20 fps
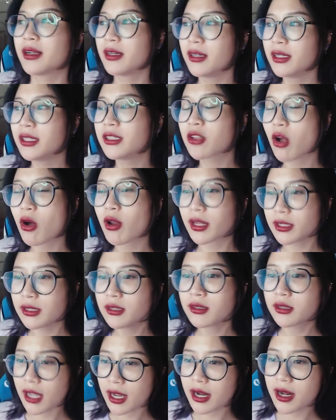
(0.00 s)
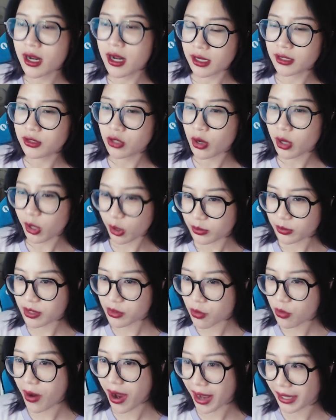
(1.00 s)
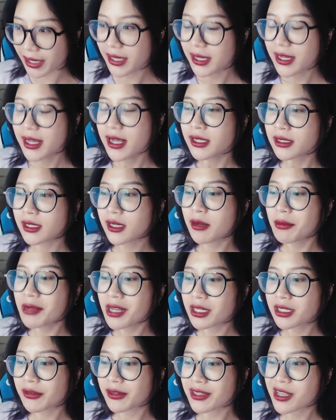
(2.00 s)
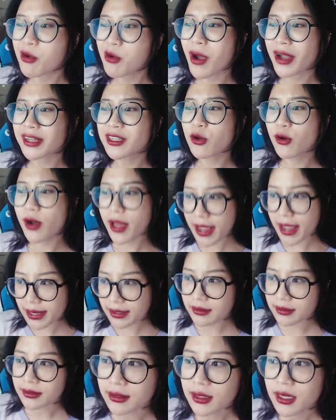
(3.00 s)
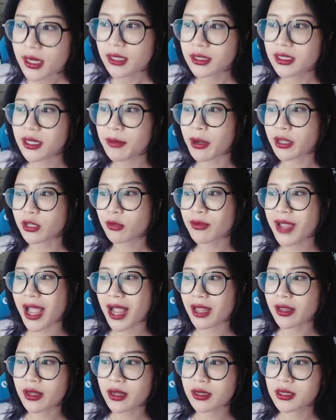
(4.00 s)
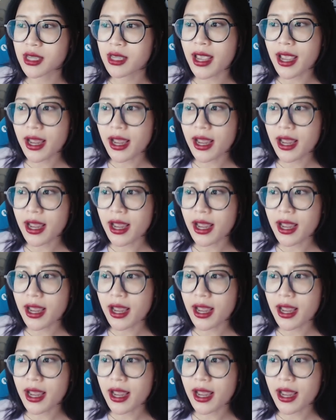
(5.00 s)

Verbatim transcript: lý do là như thế đấy lý do là không ra ngoài đấy thế là bây giờ chị phải ra ngoài nhiều lên chị bảo trong nhà như thế chị ế